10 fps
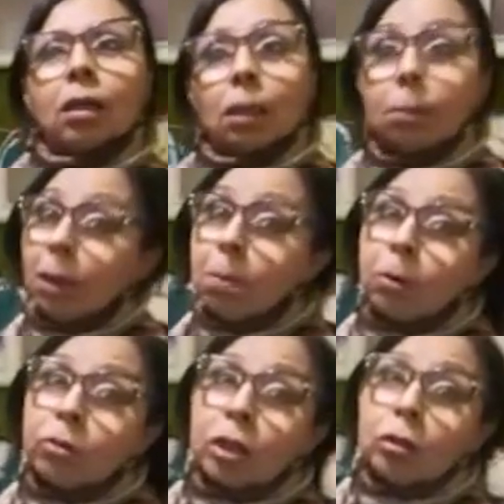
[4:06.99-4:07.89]
también,
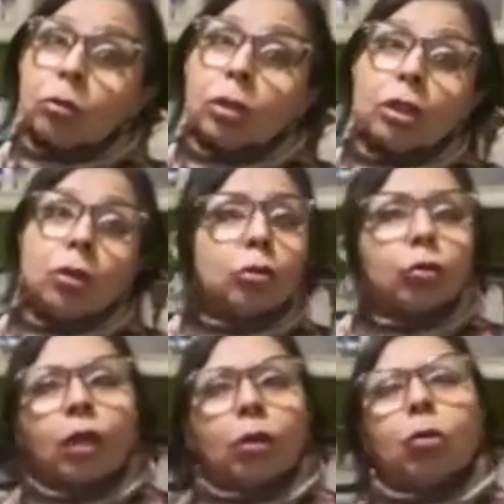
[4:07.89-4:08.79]
por cierto, tiene otro
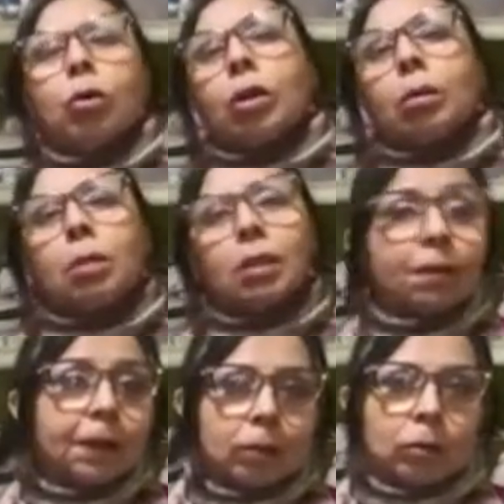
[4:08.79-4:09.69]
valor en mi
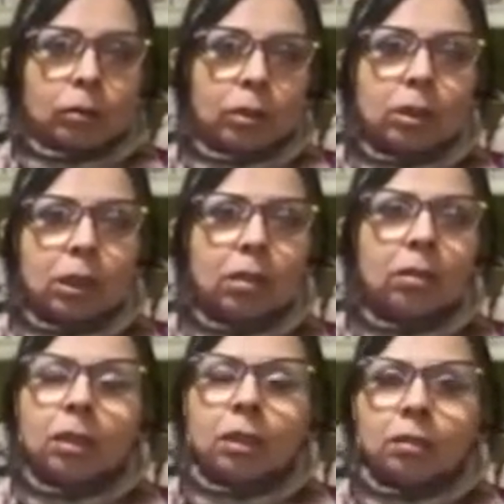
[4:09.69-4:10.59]
trabajo, ¿ya?
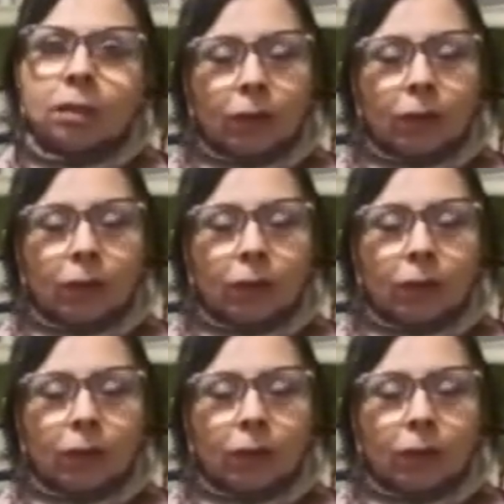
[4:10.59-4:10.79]
se